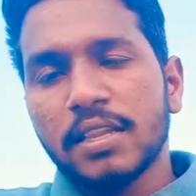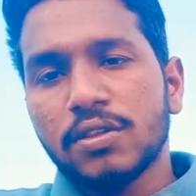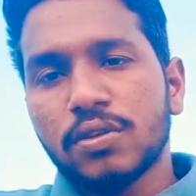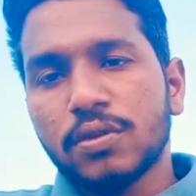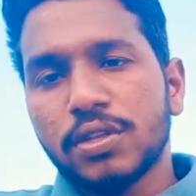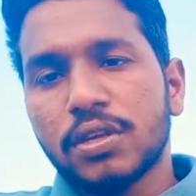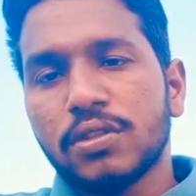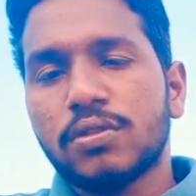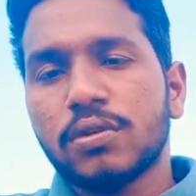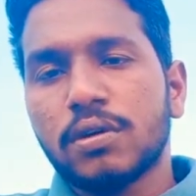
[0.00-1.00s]
ఏదైతే ఉంది
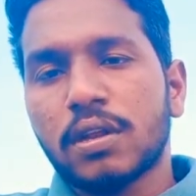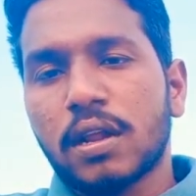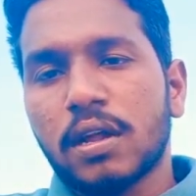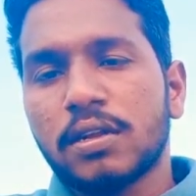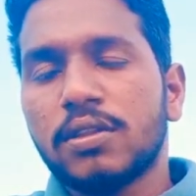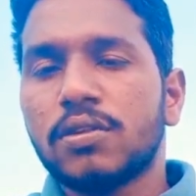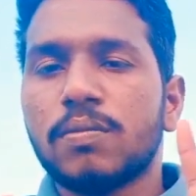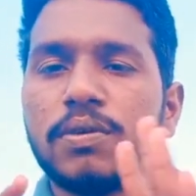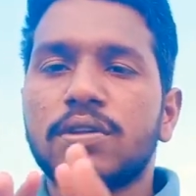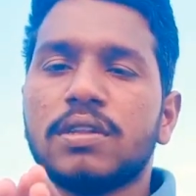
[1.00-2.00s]
జంతు
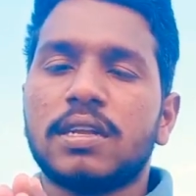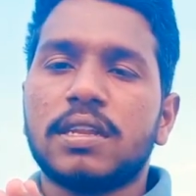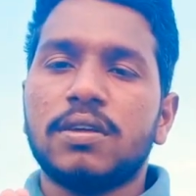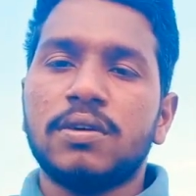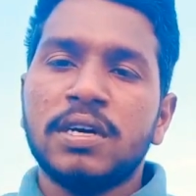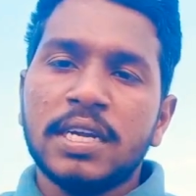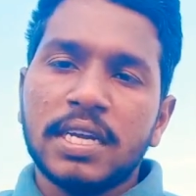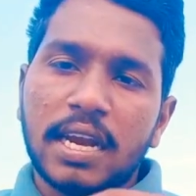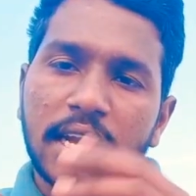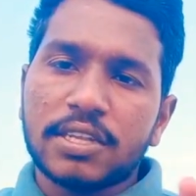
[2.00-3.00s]
జంతువులు పూజించి నచ్చలేదు
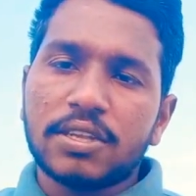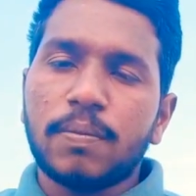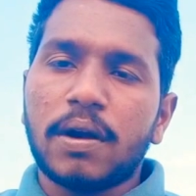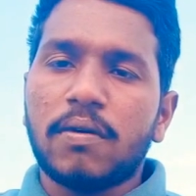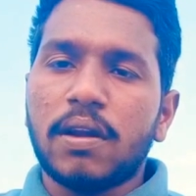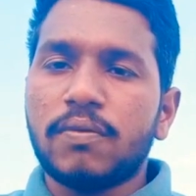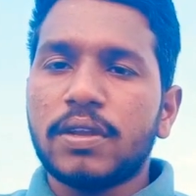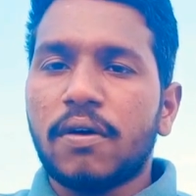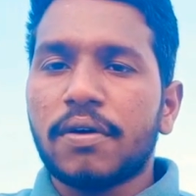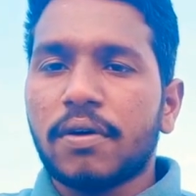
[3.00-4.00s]
ఇలా నచ్చబడడం వల్ల
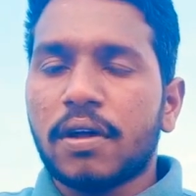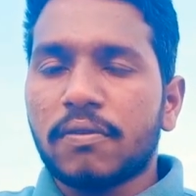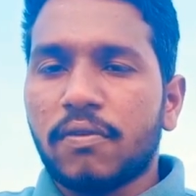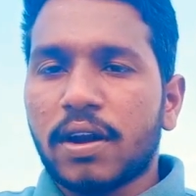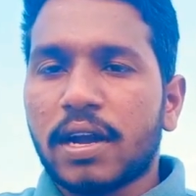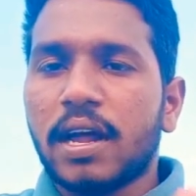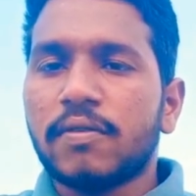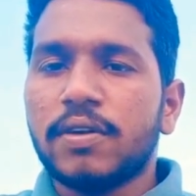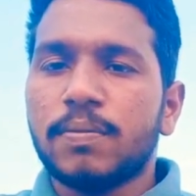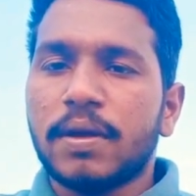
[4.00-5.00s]
ఎవరికి
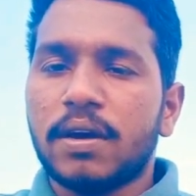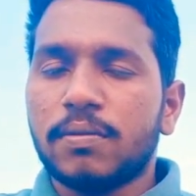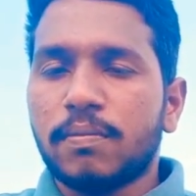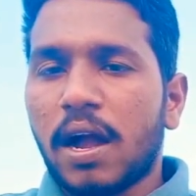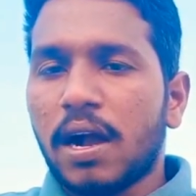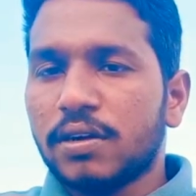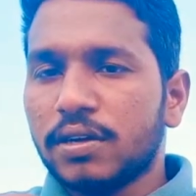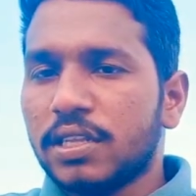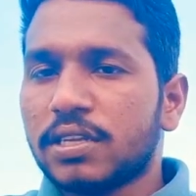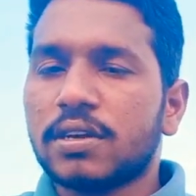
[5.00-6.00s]
వర్గాలు విడిపోయారు మాకు
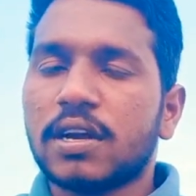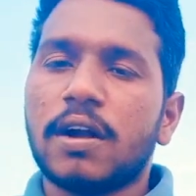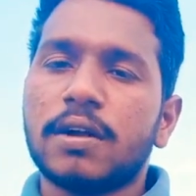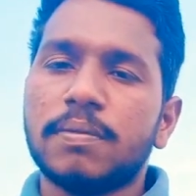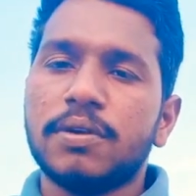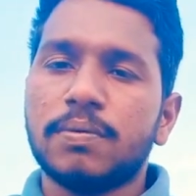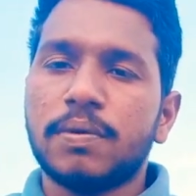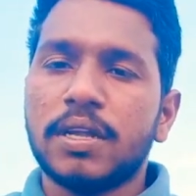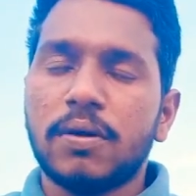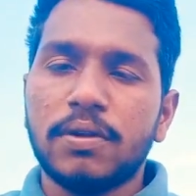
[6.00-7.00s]
ఇది ఇష్టం కాబట్టి మేము
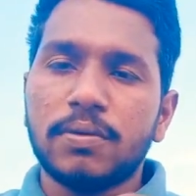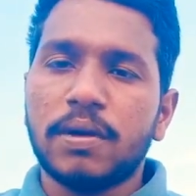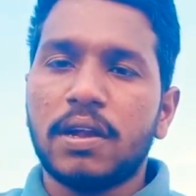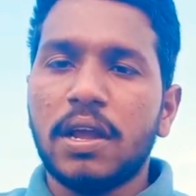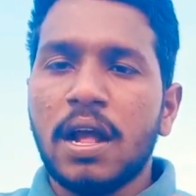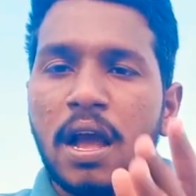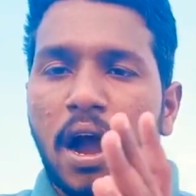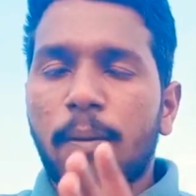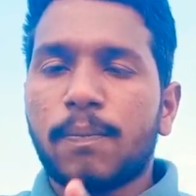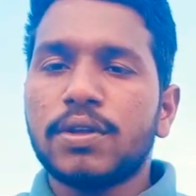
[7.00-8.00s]
ఇడిపోయాము ఇడిపోయాను
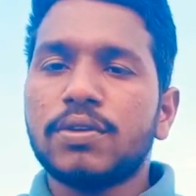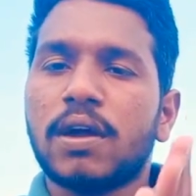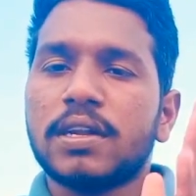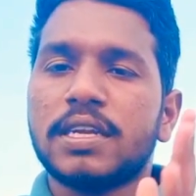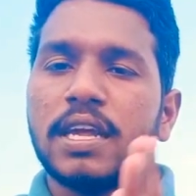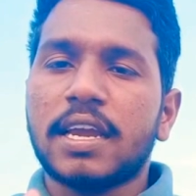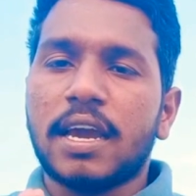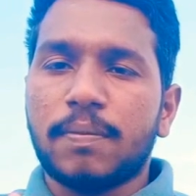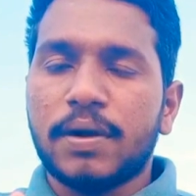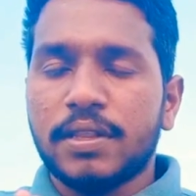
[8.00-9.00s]
అప్పటి నుంచి వాళ్ళకి చీలిక
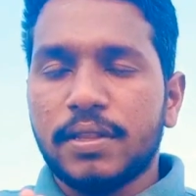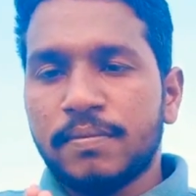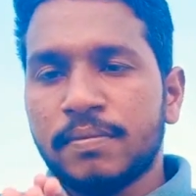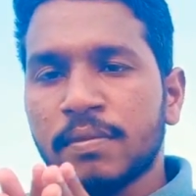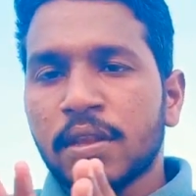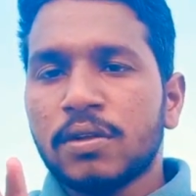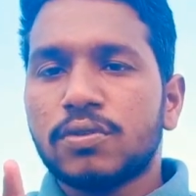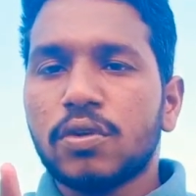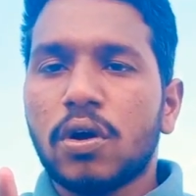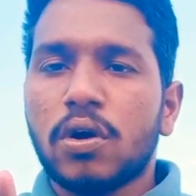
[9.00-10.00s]
ఏర్పడింది
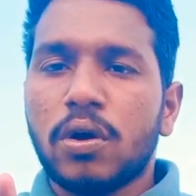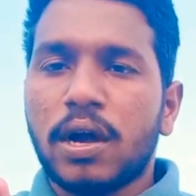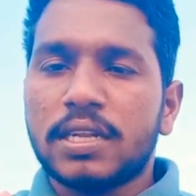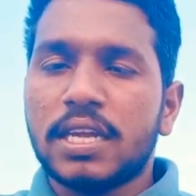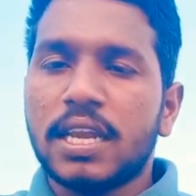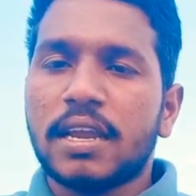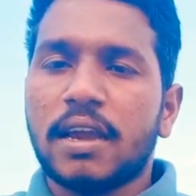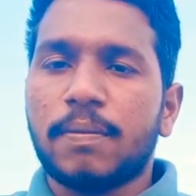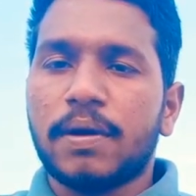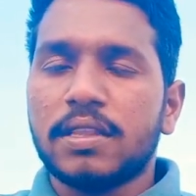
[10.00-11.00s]
సో ఆ చీలిక
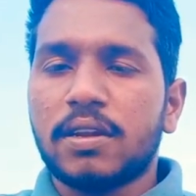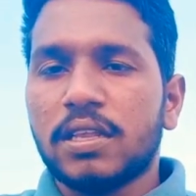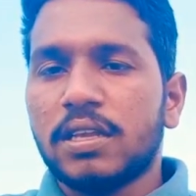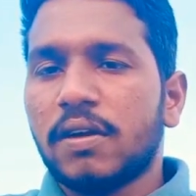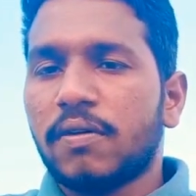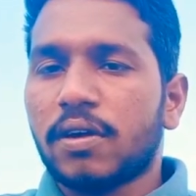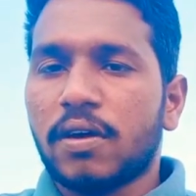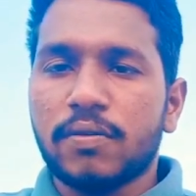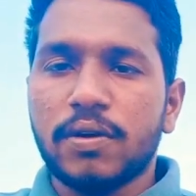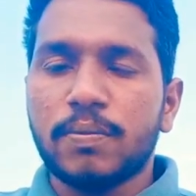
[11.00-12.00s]
ఏర్పడిన తర్వాత
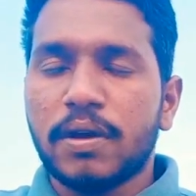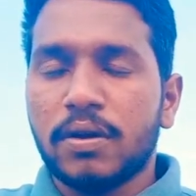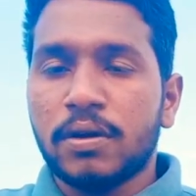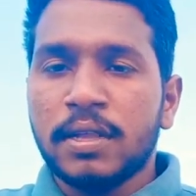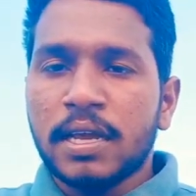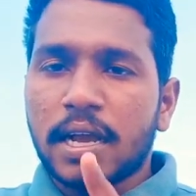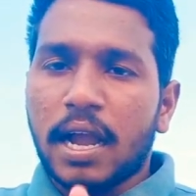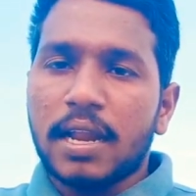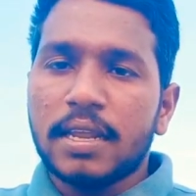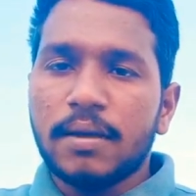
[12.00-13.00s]
గారు విడిపోయారు
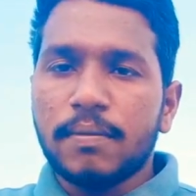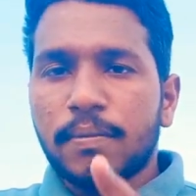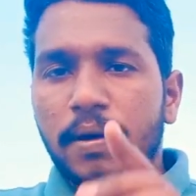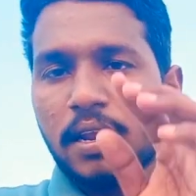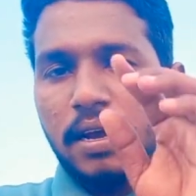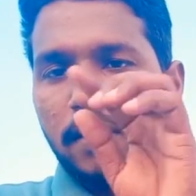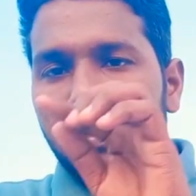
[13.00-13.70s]
కానీ మన